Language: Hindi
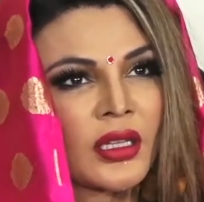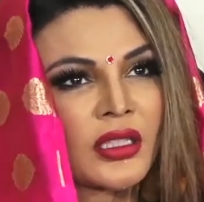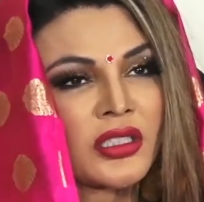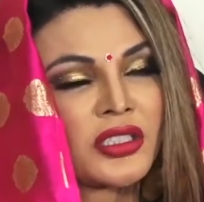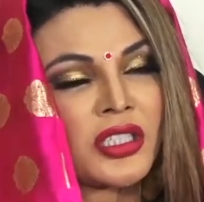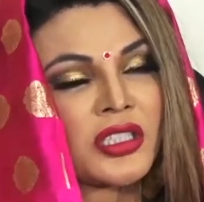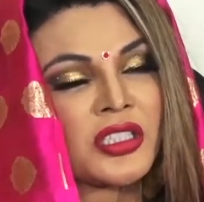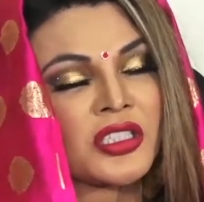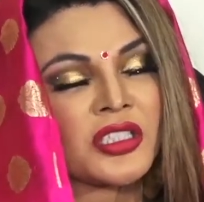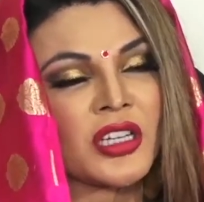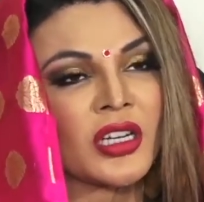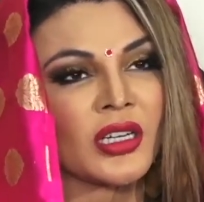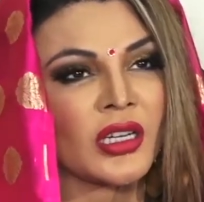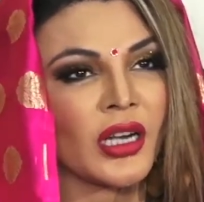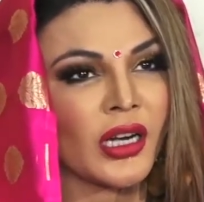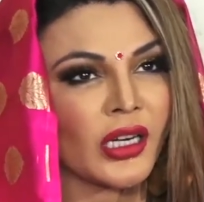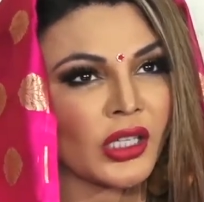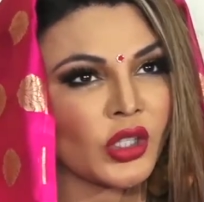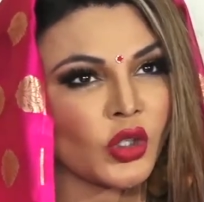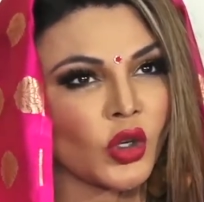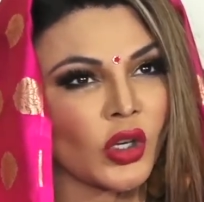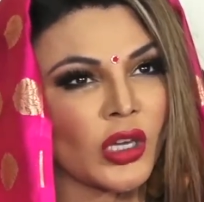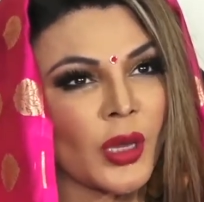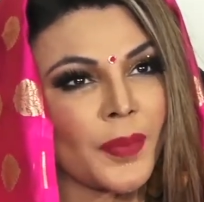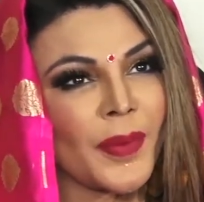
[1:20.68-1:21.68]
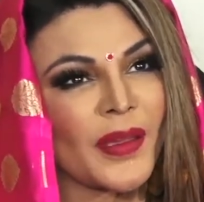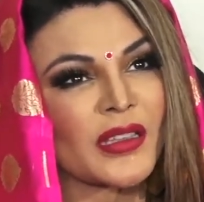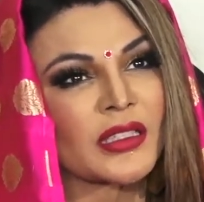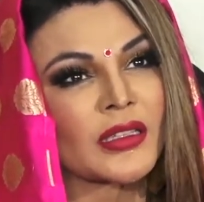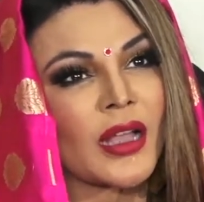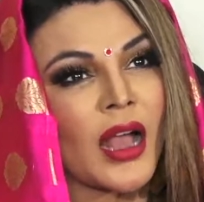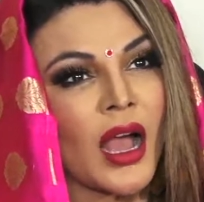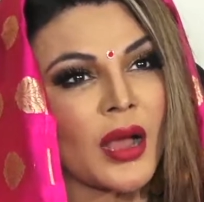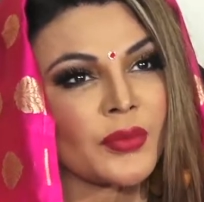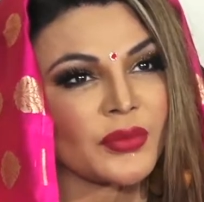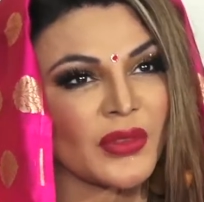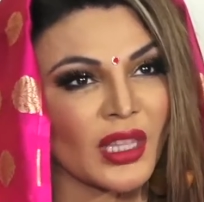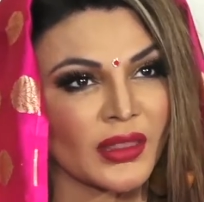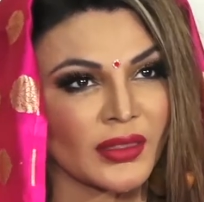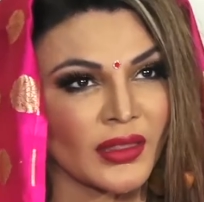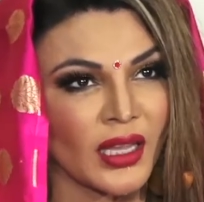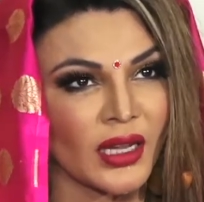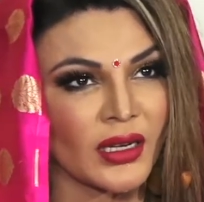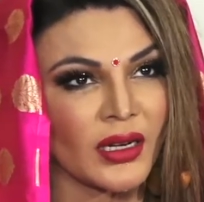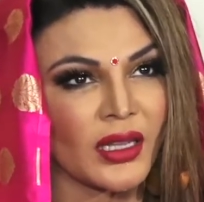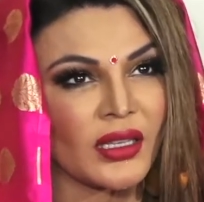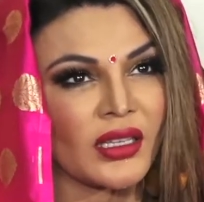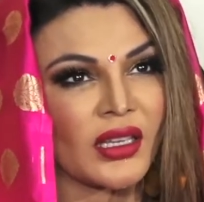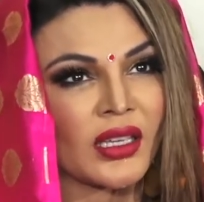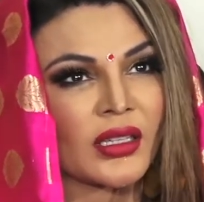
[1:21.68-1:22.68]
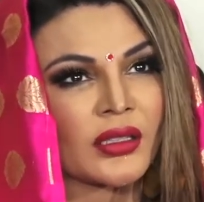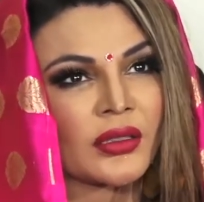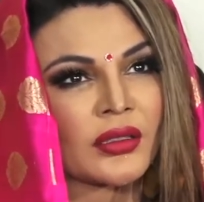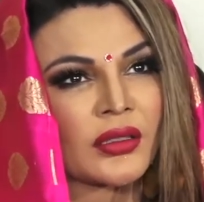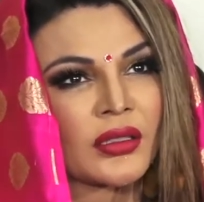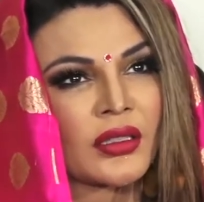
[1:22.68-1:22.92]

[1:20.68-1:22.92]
जिन जिन लड़कियों के पास काम धंधा नहीं है